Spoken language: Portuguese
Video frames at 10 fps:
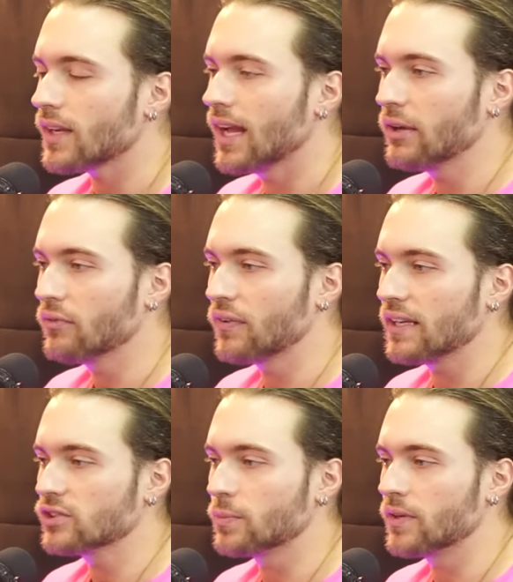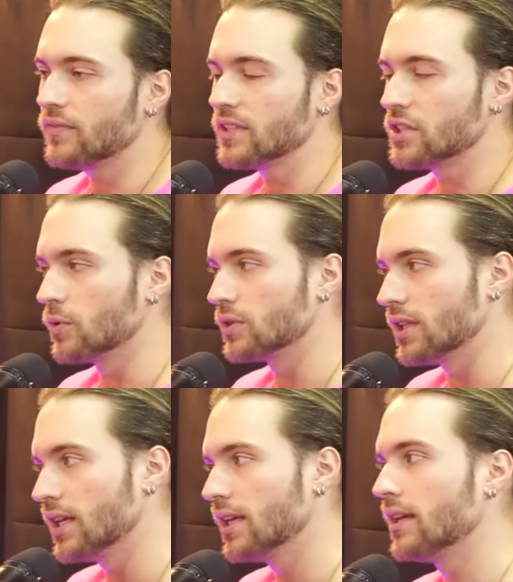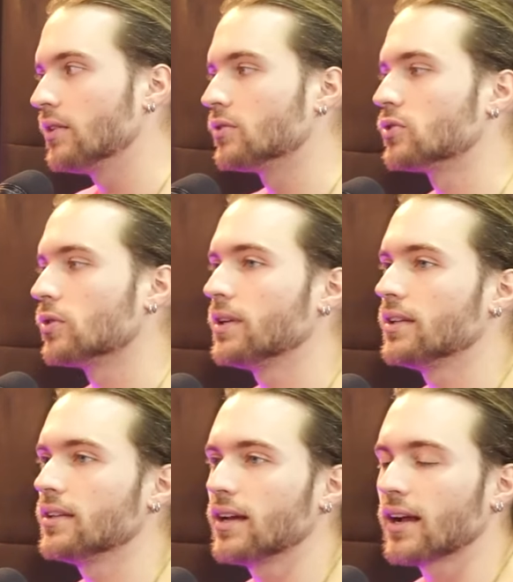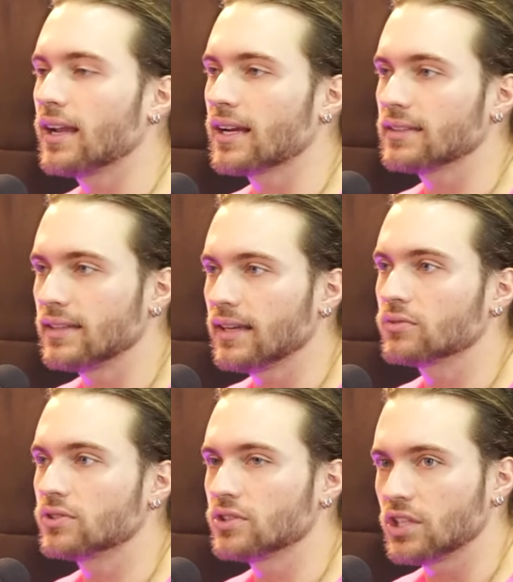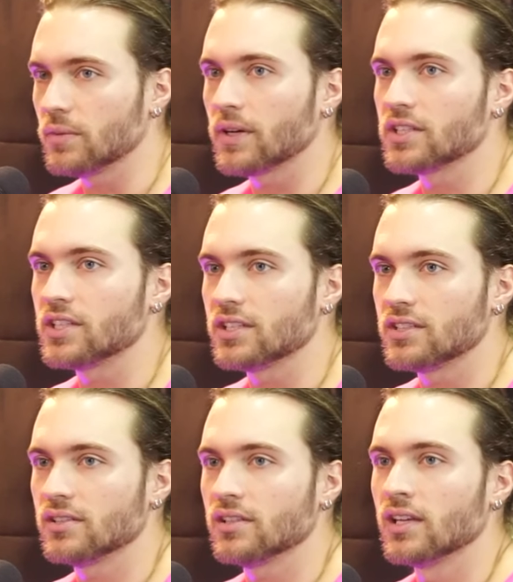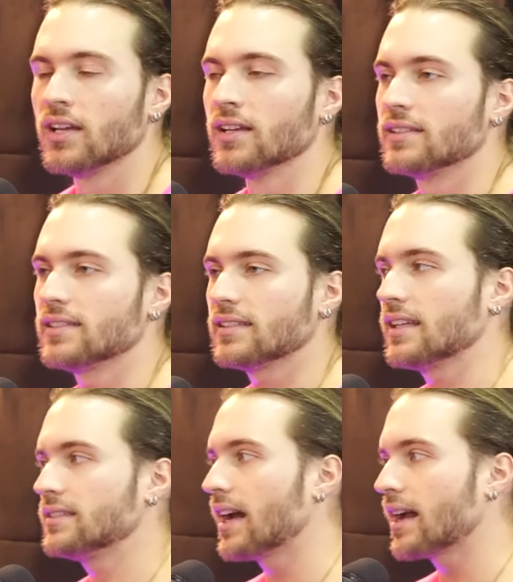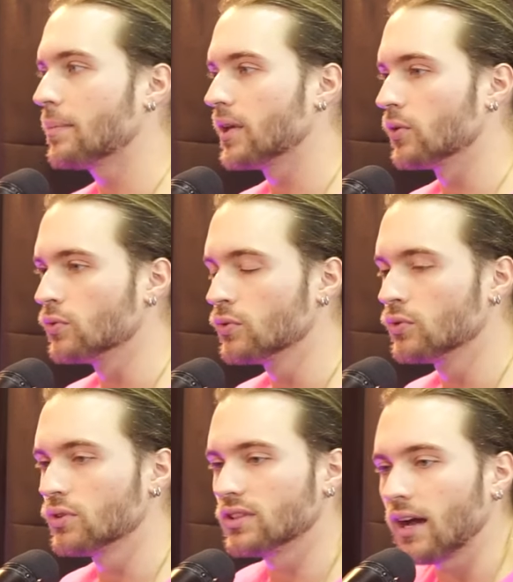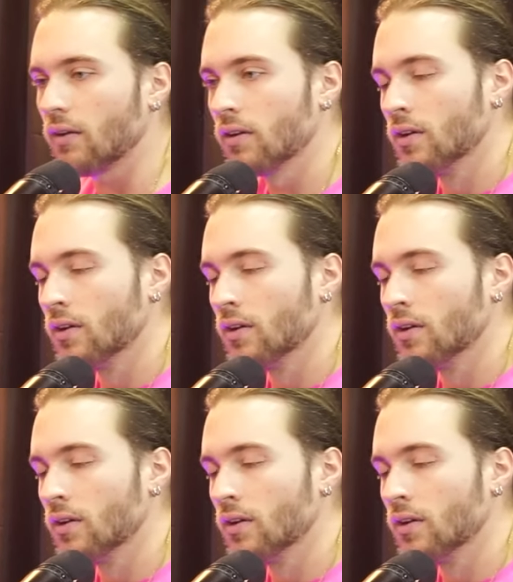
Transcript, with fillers: Aí eu falei sobre vida de modelo, sobre a galera ter autoestima de, de se aceitar cabeludo e tal.